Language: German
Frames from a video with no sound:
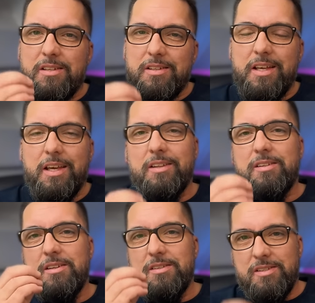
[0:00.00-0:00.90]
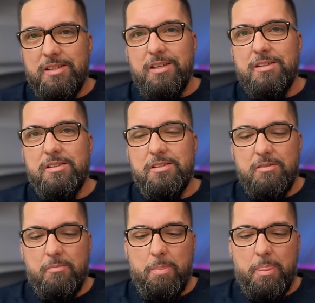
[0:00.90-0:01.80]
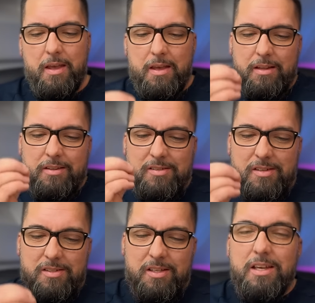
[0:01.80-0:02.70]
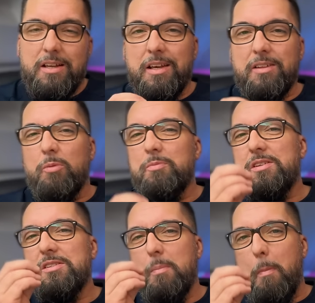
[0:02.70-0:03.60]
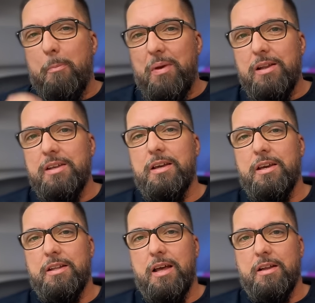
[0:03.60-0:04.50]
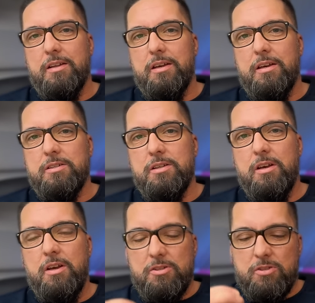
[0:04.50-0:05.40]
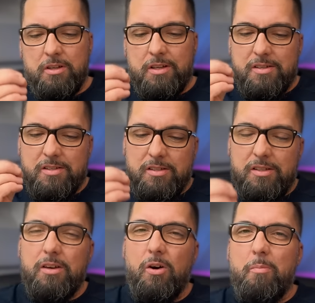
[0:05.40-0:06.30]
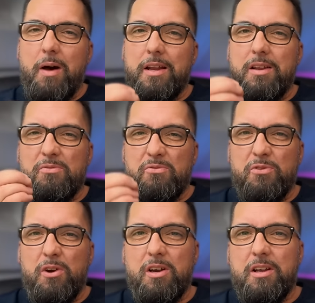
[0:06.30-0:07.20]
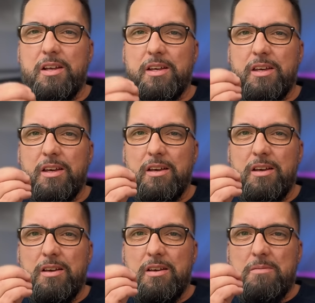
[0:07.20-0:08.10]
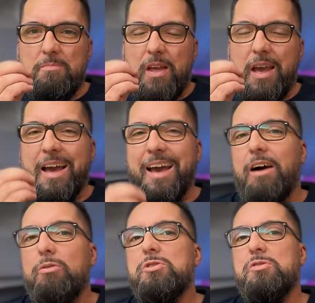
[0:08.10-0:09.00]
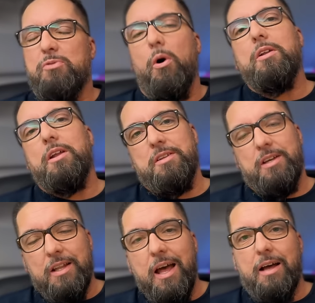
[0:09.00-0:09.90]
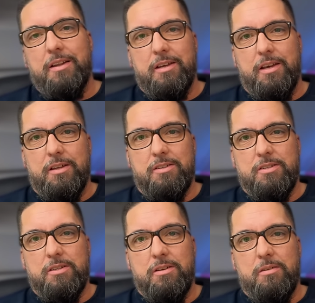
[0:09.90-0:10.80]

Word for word: nicht siehst, dass es hier nicht um diese billige Gnade geht, sondern dass es hier um eine wirklich herausfordernde Gnade geht,